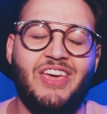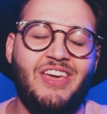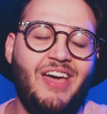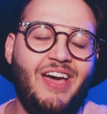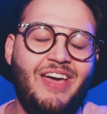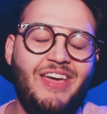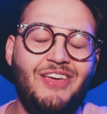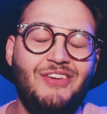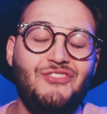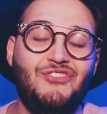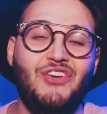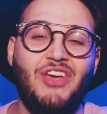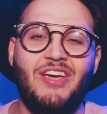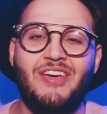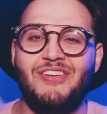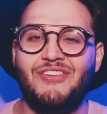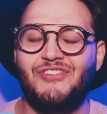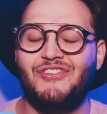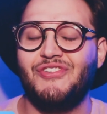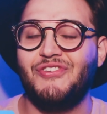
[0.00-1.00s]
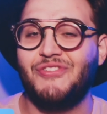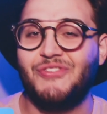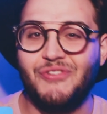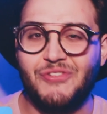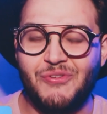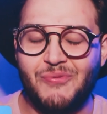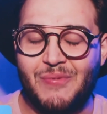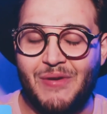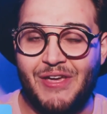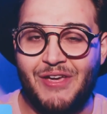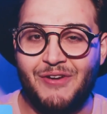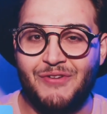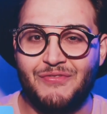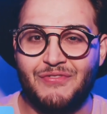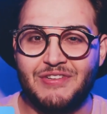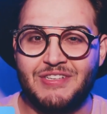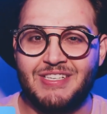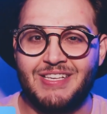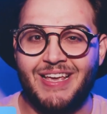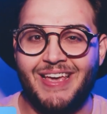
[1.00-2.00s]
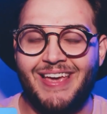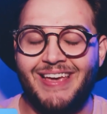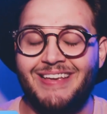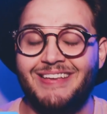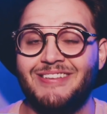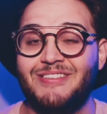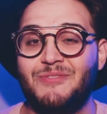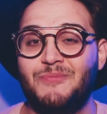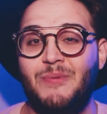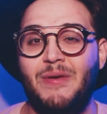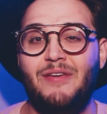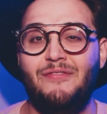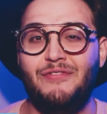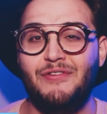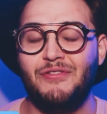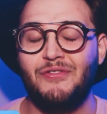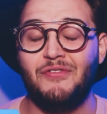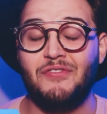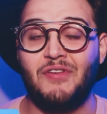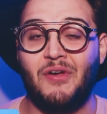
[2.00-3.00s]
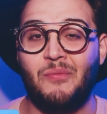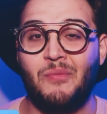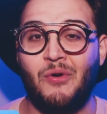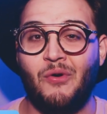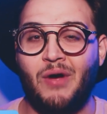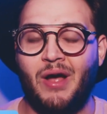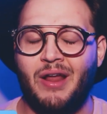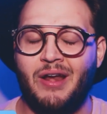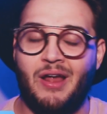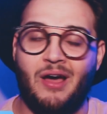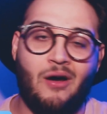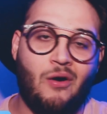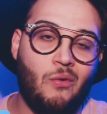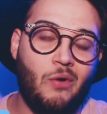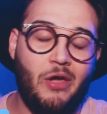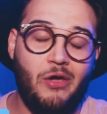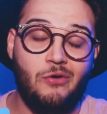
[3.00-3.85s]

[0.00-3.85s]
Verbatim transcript: E aí, gente, tudo bem com vocês? Bem-vindos ao meu canal.